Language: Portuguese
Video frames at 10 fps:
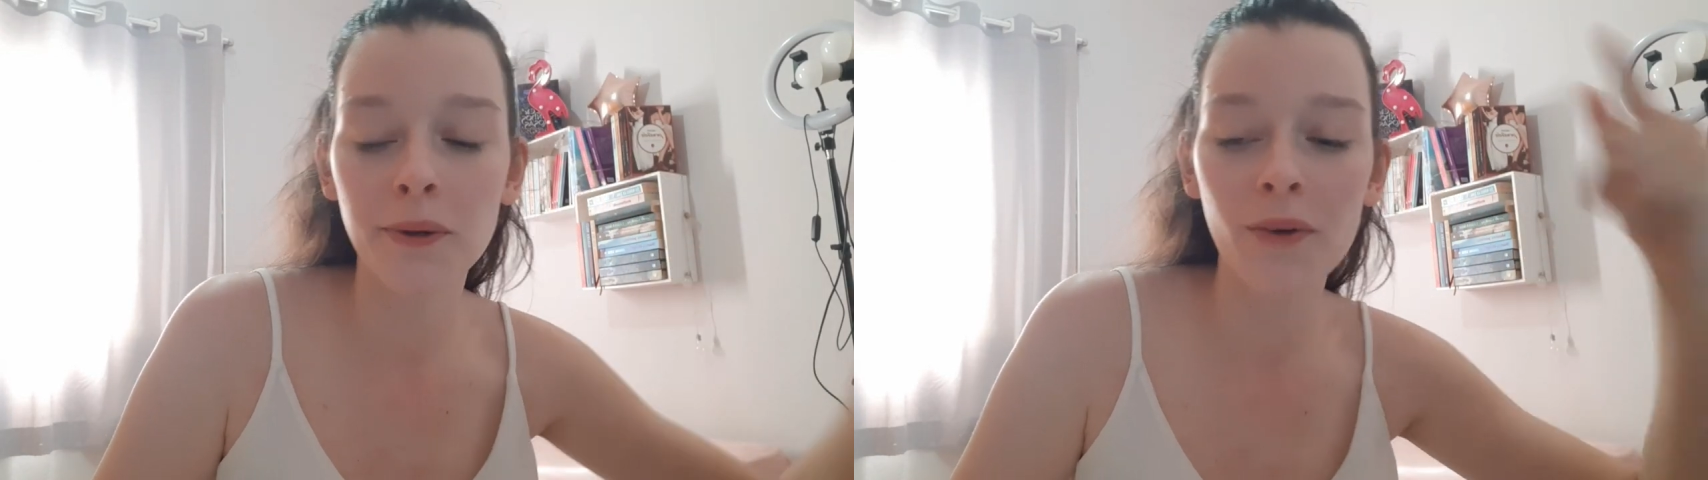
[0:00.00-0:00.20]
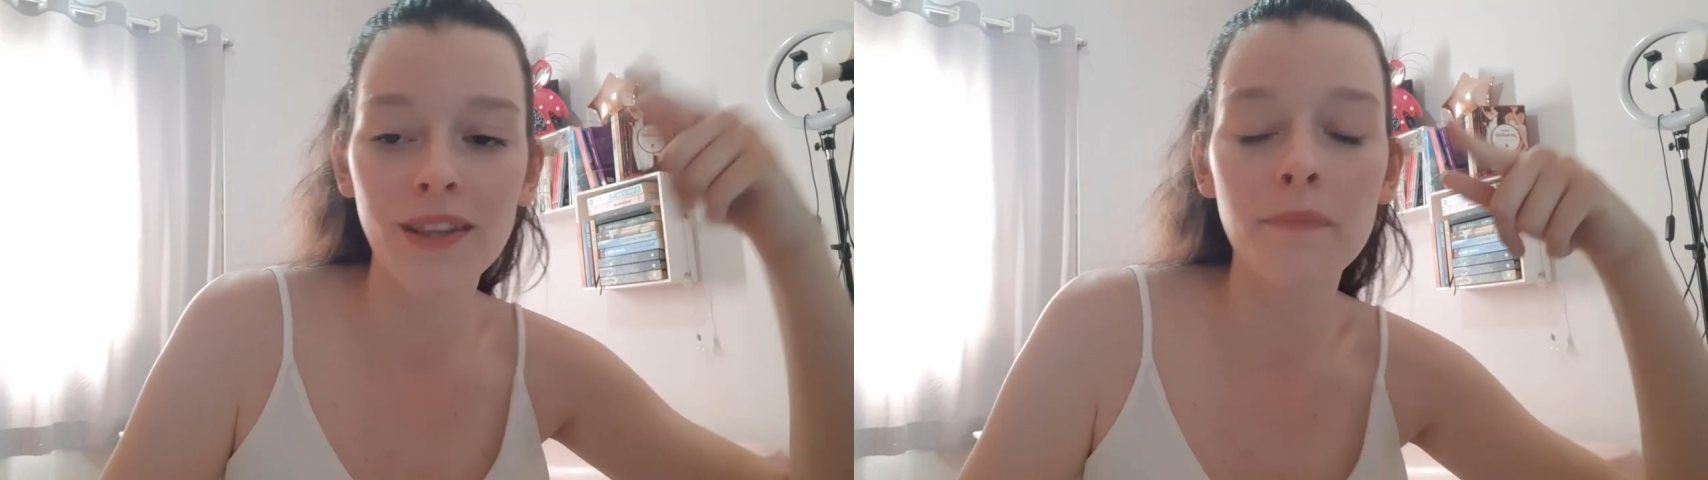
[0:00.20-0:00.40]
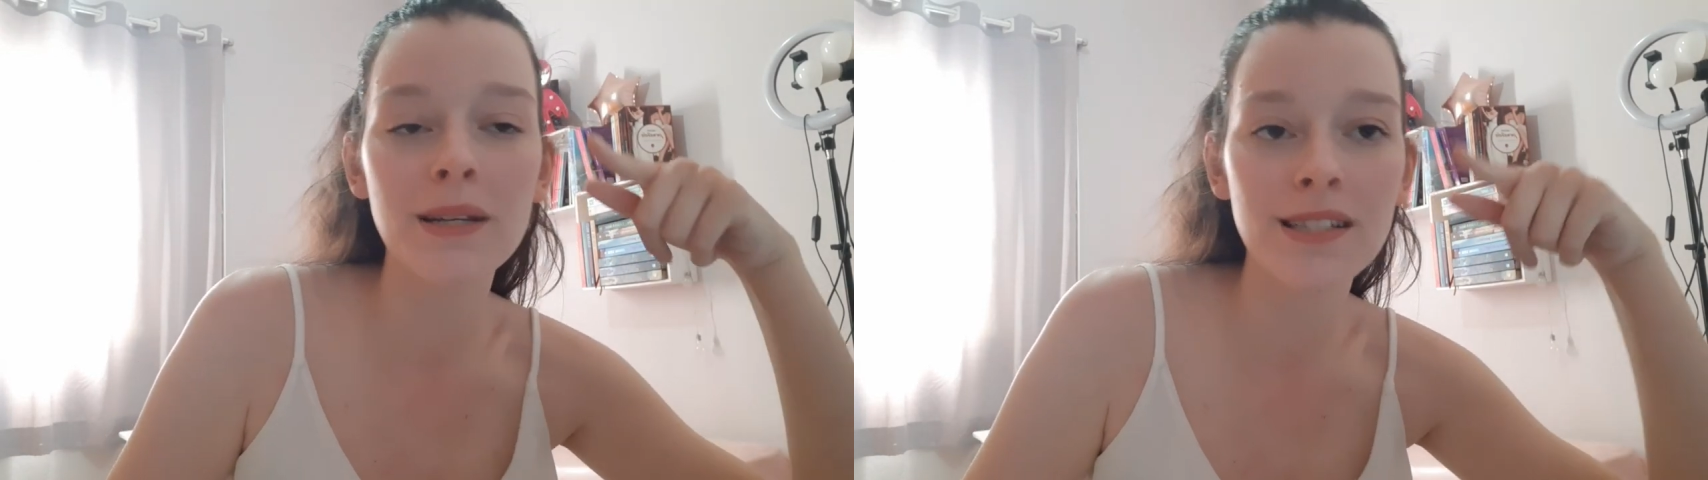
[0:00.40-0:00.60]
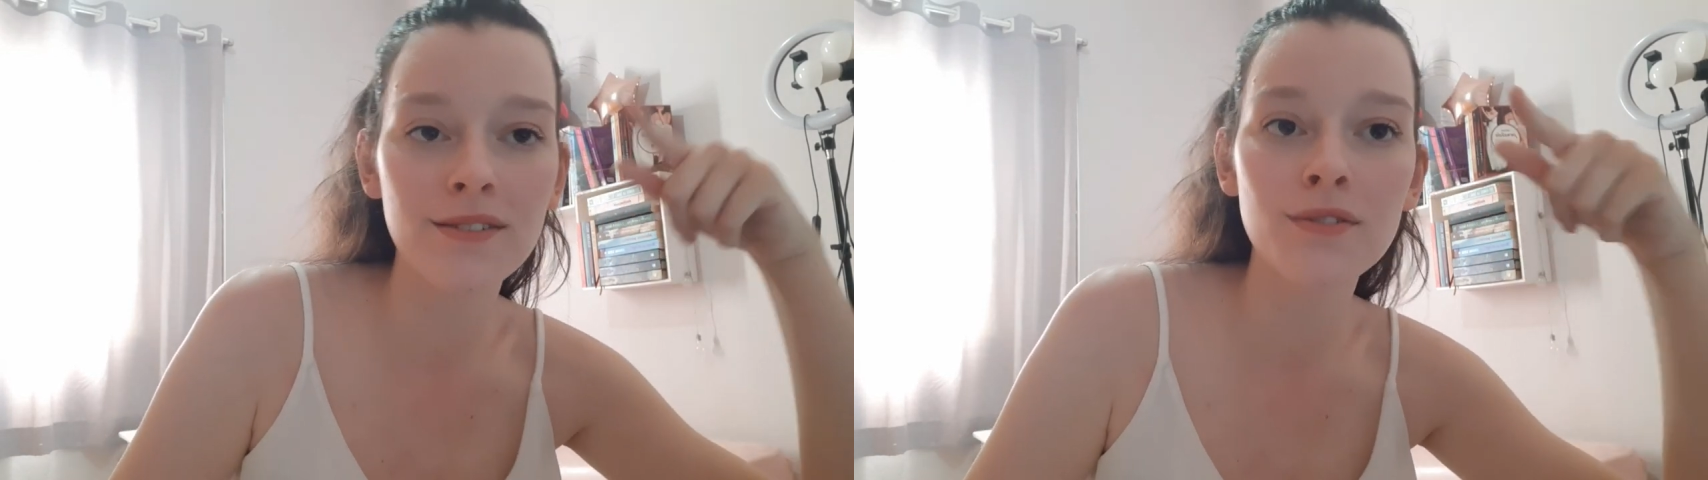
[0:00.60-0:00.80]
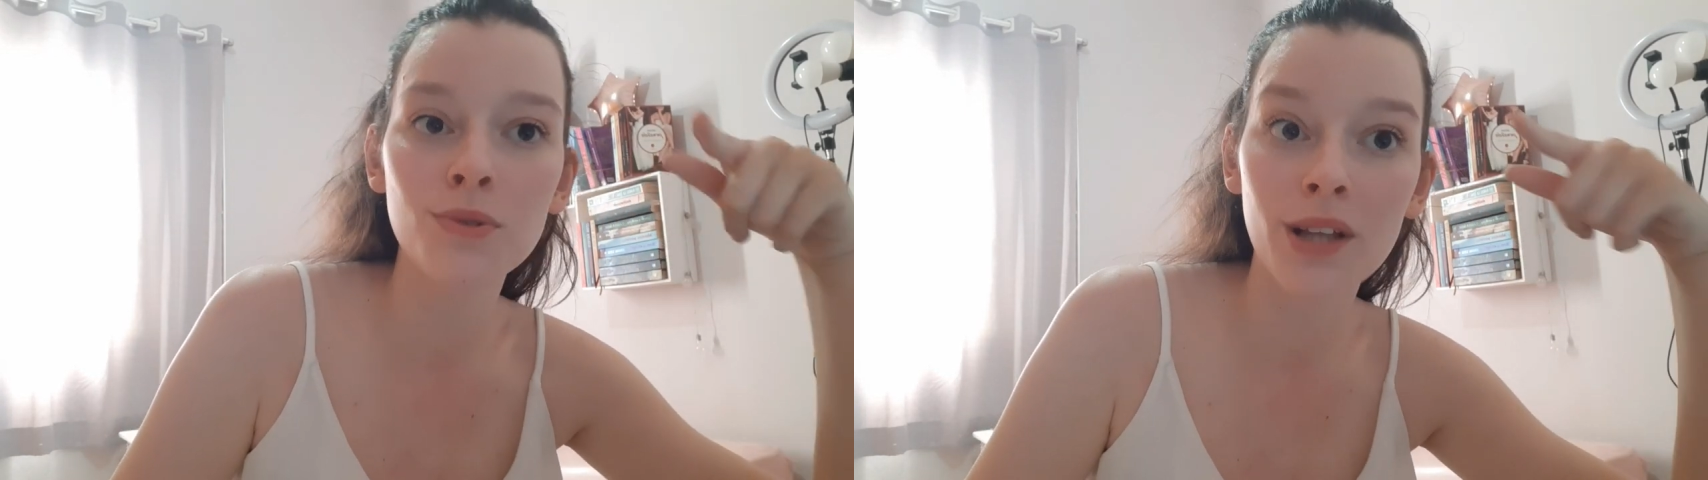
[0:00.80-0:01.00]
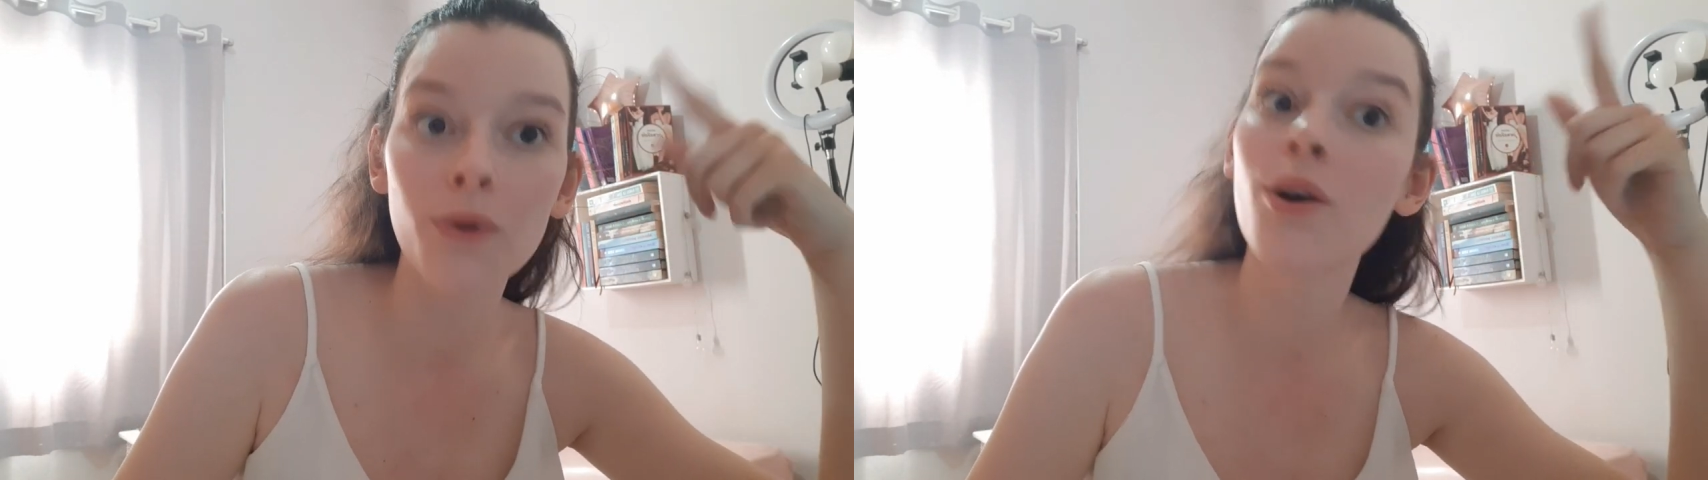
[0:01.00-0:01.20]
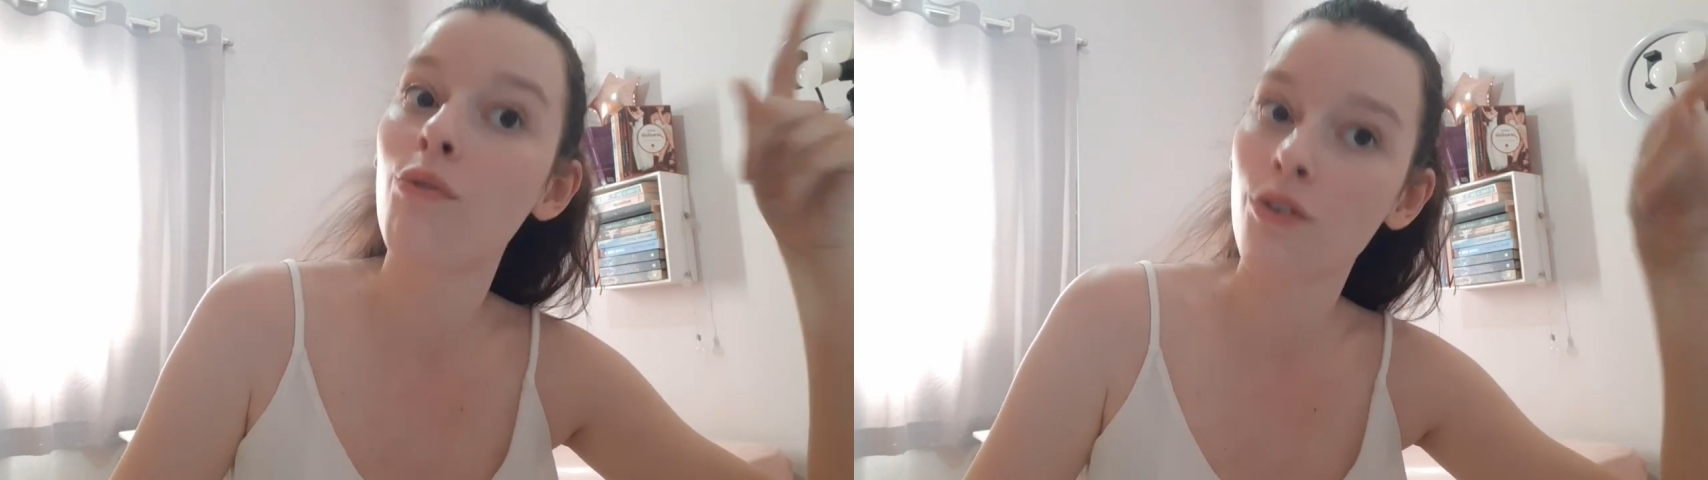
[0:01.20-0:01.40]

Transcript: porque eu ainda preciso estudar o que eu